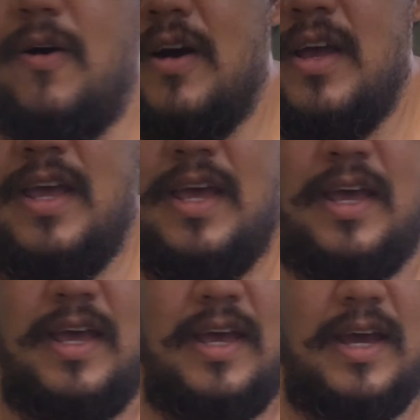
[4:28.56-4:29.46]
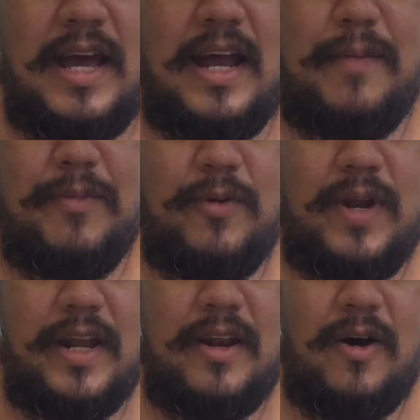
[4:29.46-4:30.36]
ออกข้างลำตัว
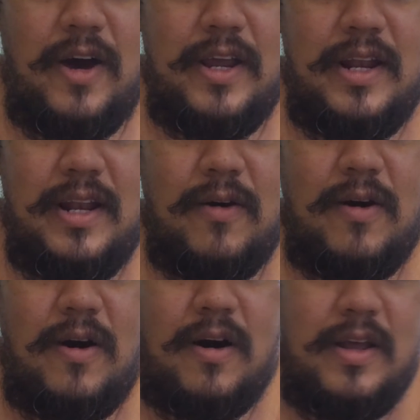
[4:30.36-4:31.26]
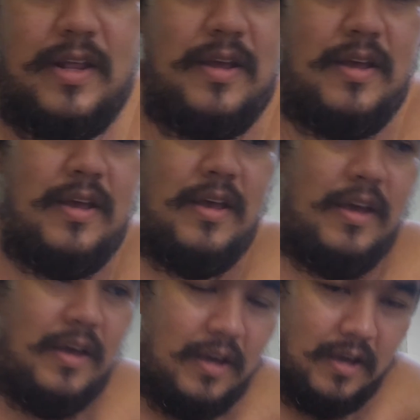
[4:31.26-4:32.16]
เล็กน้อย แล้วก็
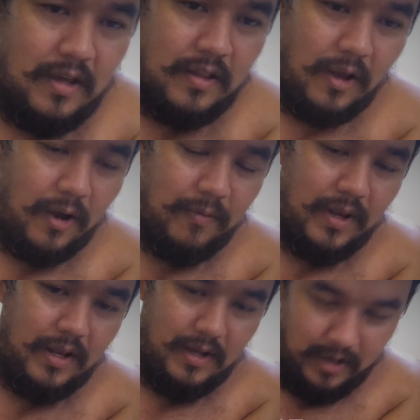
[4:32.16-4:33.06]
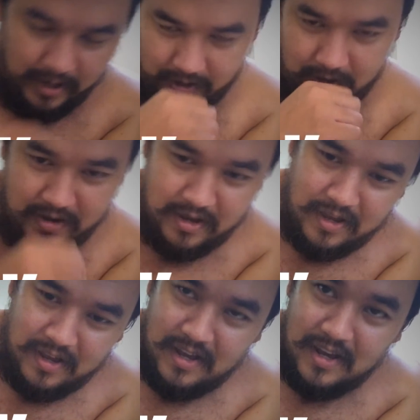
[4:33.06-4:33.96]
ตอนวิท
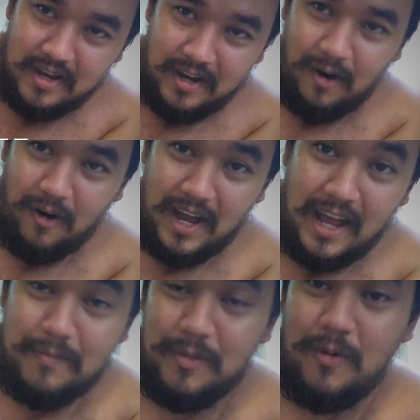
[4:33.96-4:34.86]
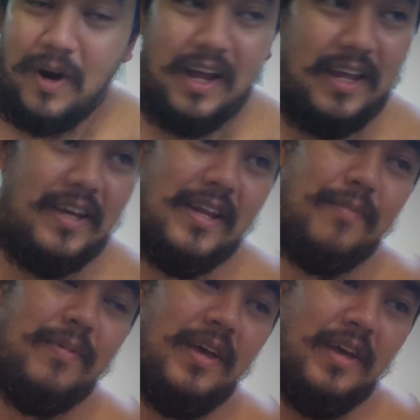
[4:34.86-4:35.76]
คือออกข้างลำตัวนะครั
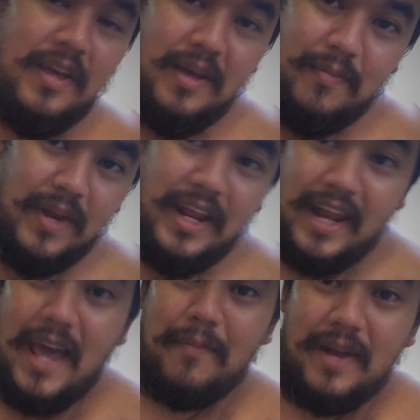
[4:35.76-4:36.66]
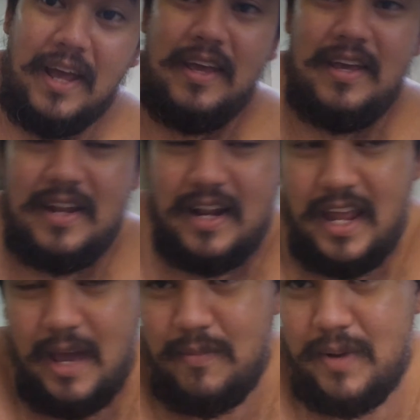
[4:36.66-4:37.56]
บ ไม่ได้แนบนะ ถ้าแน
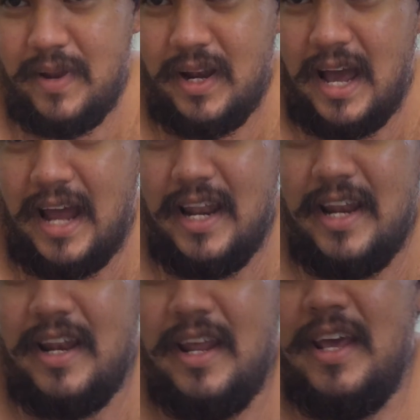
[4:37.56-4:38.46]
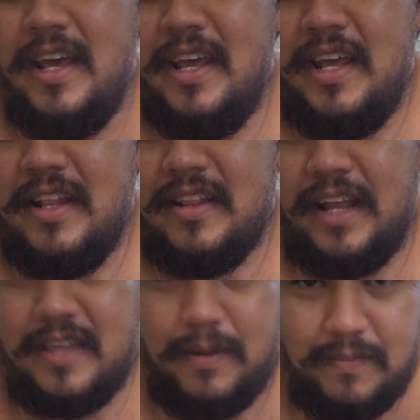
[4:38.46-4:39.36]
บมันเป็นการเล่นไตร
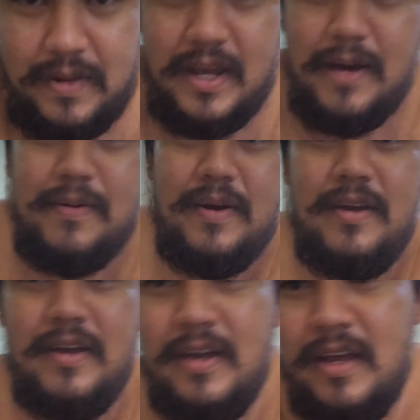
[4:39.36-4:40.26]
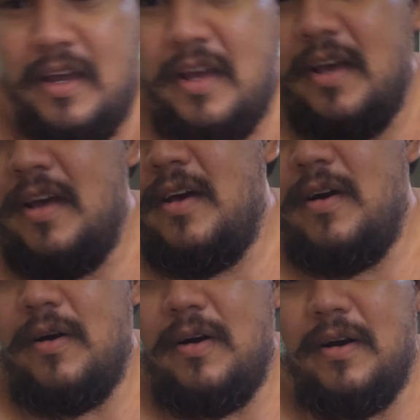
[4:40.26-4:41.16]
เสพนะครับ
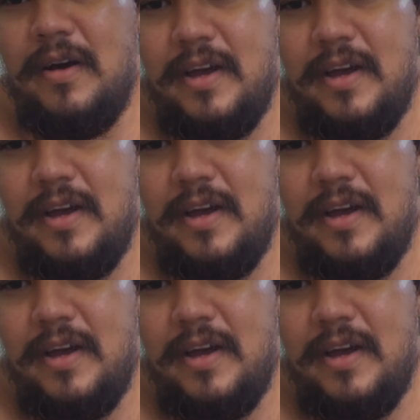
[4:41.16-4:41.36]
เออ